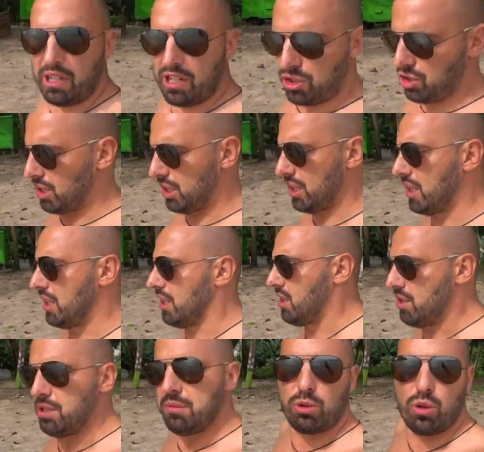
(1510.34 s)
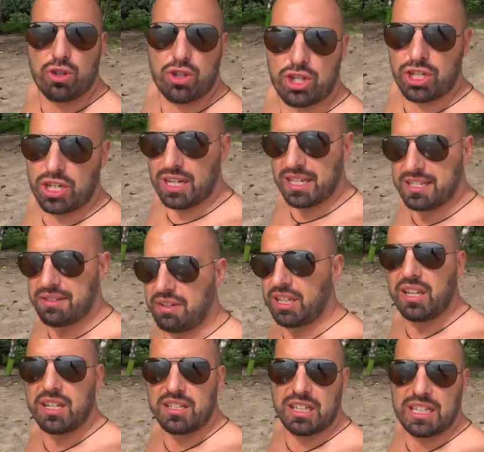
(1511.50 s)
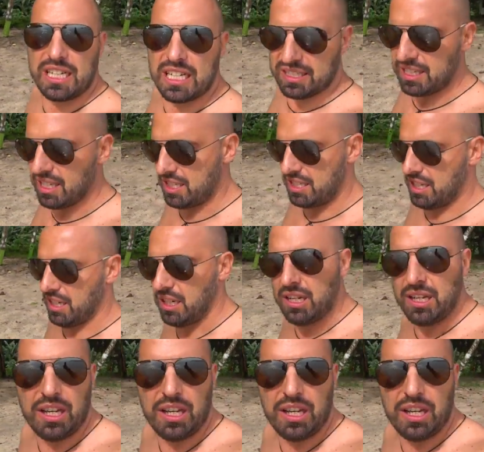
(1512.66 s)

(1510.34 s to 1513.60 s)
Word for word: мы решили немножечко разведать окрестности.